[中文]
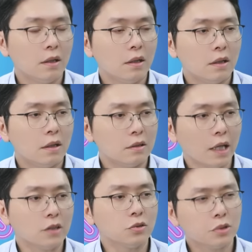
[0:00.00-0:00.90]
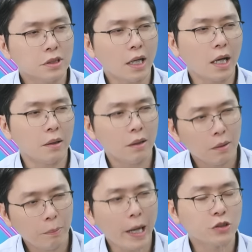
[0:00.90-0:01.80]
而当初是在
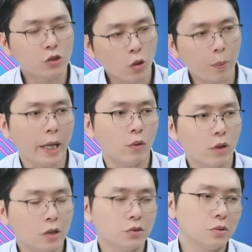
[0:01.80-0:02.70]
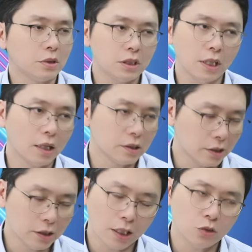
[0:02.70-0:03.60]
八九百，我告诉你低档，你
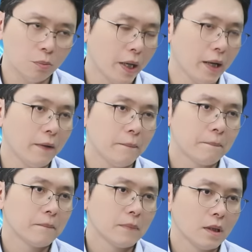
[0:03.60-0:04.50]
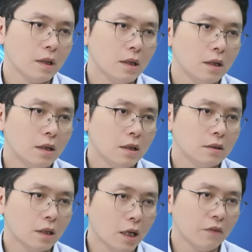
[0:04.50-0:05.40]
尽量去买。嗯，
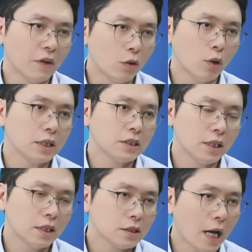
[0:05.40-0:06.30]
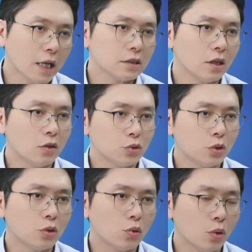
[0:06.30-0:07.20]
那反过来今天一个大的跳空缺
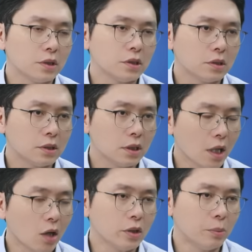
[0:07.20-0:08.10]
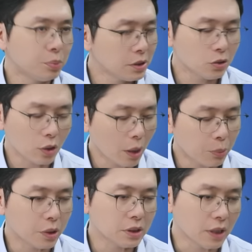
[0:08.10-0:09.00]
口过了这个高点，不是说它
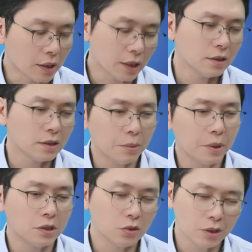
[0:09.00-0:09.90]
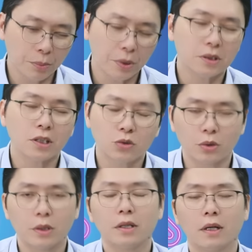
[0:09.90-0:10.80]
不会涨，但是这边你就先不要再
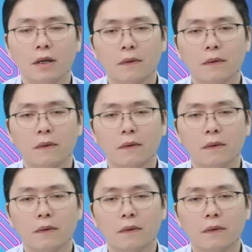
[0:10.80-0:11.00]
追了，是